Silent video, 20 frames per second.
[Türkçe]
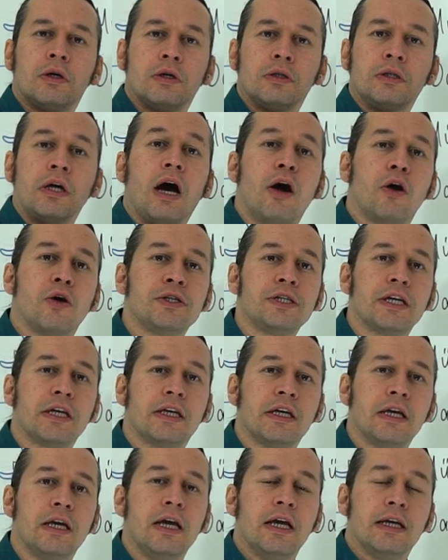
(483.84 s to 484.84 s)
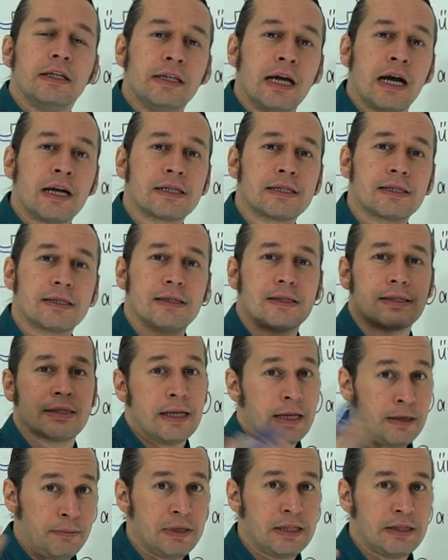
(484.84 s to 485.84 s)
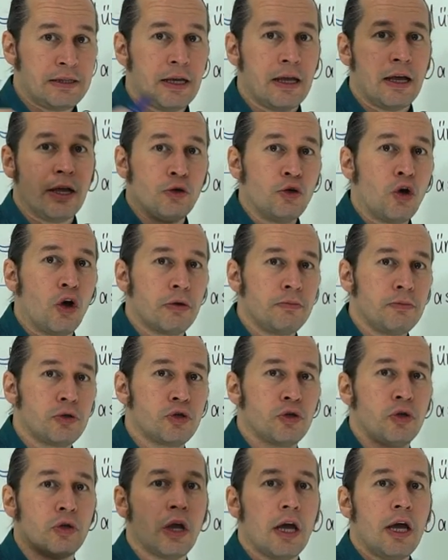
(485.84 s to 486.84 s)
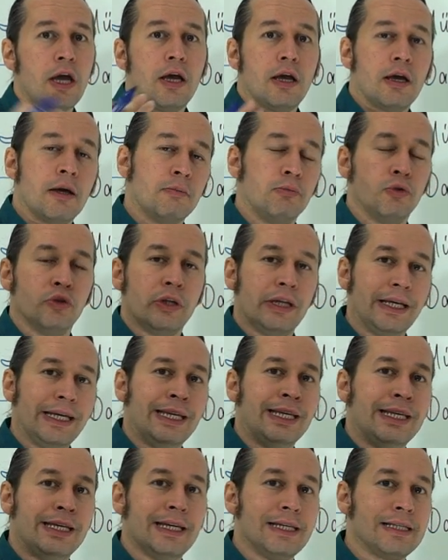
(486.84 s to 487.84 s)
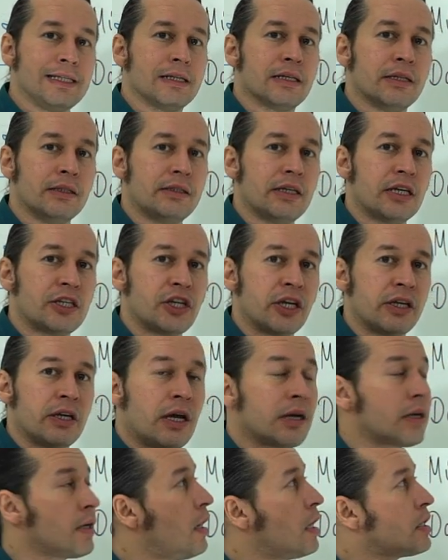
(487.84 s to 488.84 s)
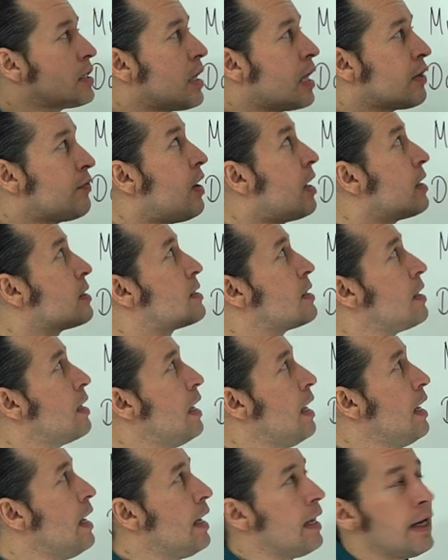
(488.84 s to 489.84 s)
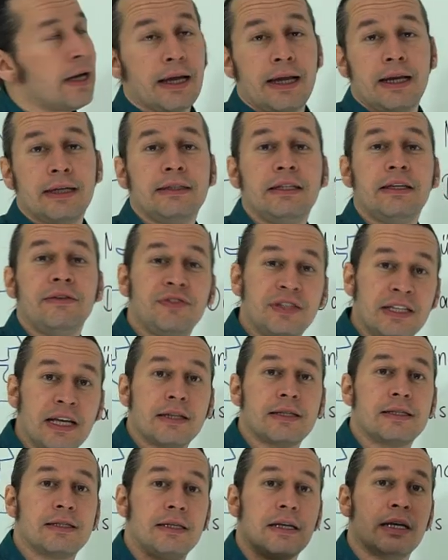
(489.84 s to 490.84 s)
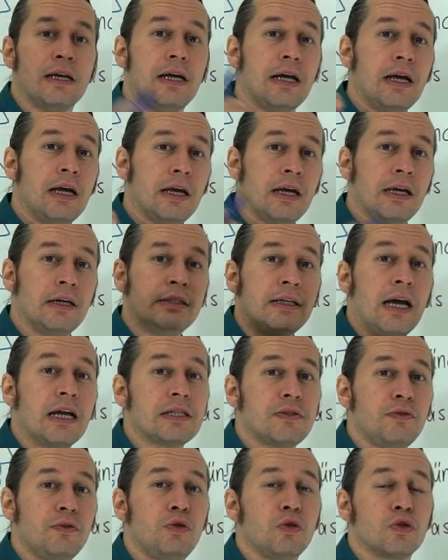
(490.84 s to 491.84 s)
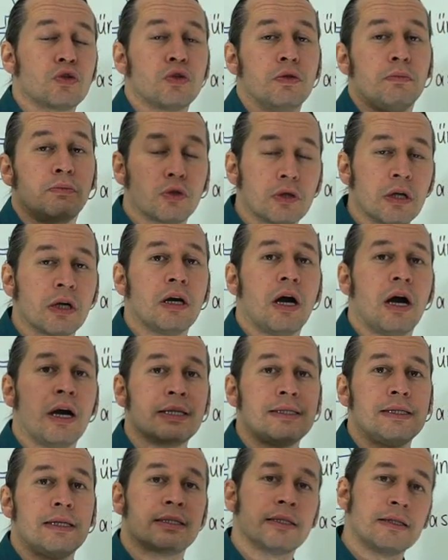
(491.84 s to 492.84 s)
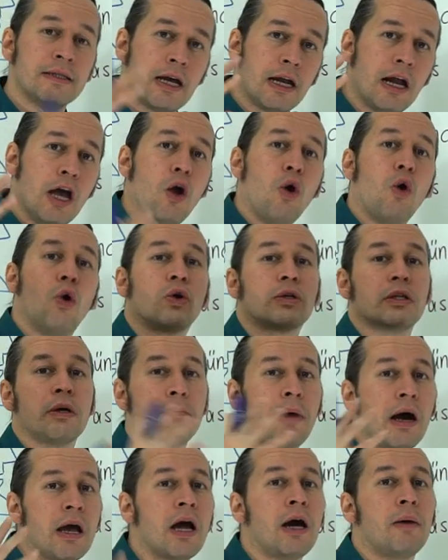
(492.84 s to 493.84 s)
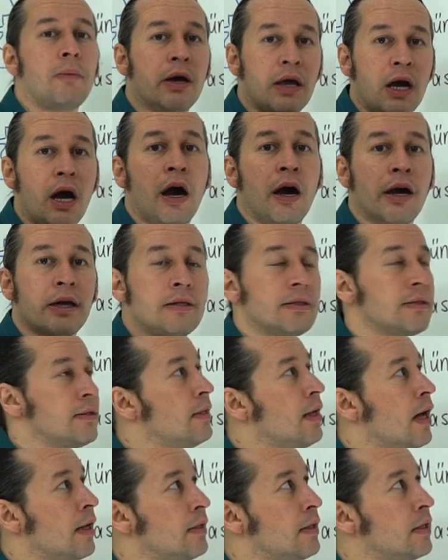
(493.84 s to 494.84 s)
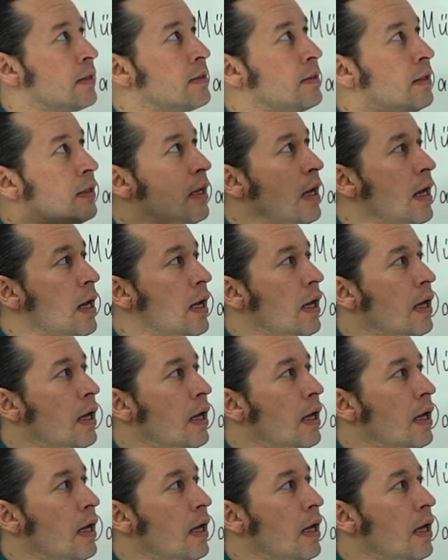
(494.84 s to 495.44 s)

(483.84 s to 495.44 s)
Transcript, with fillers: e, daha önceki derslerimizde görmüştük. Bununla ilgili sıkıntı yaşayan arkadaşlar varsa relatif zetse ders videosunu mutlaka izlesinler. Orada baya baya ayrıntılı anlattık.